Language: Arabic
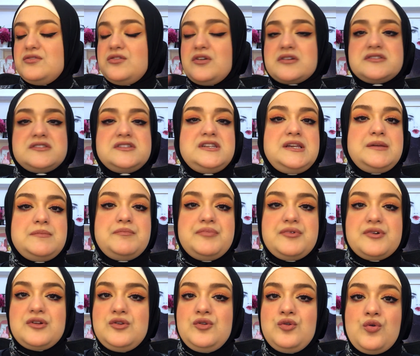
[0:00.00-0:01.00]
ترطيب
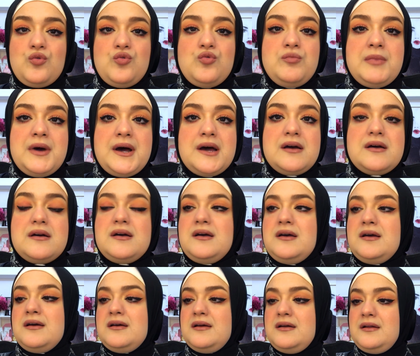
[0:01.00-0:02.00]
نعومه
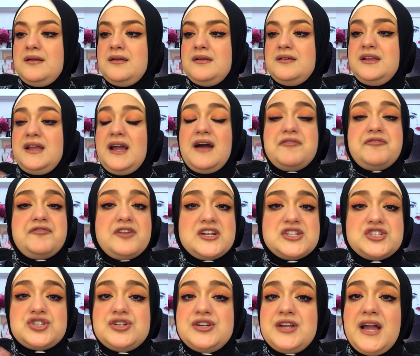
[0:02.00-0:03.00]
أه ريحه
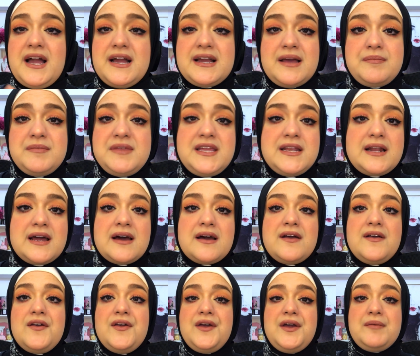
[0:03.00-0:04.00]
فريش ريحه جميله
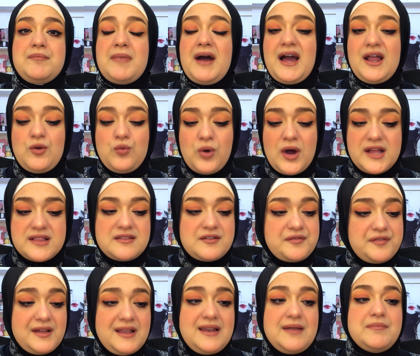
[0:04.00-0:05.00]
مع الوقت
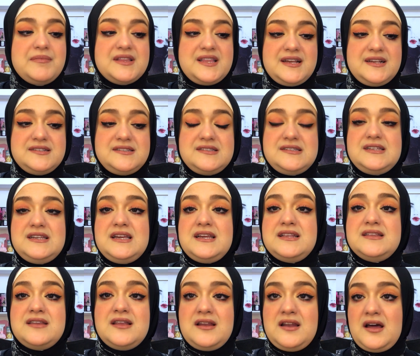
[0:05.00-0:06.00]
فعلا بتحسي
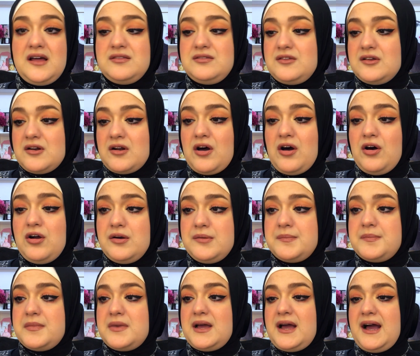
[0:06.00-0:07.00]
ان الاندر
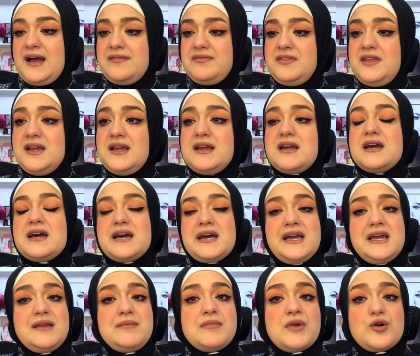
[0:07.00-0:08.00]
ارم عندك
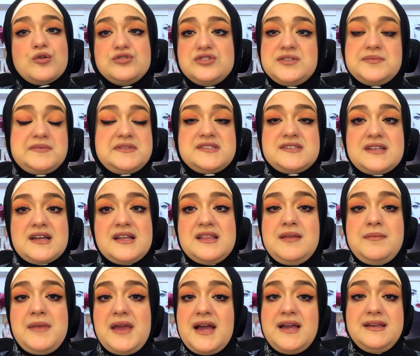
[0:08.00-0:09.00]
غير ما كنت
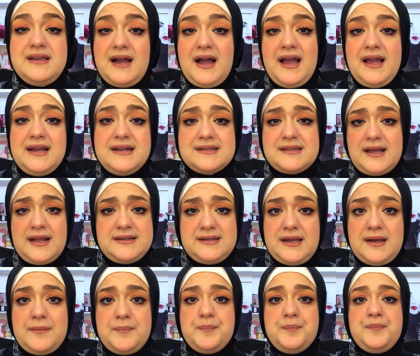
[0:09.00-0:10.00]
بتستخدمي اي حاجه
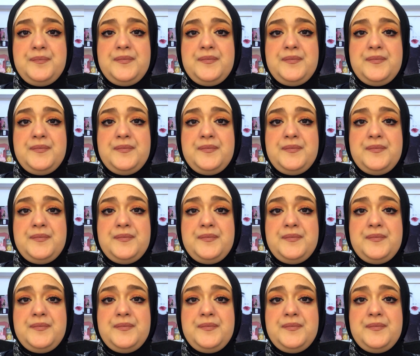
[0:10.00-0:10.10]
تانية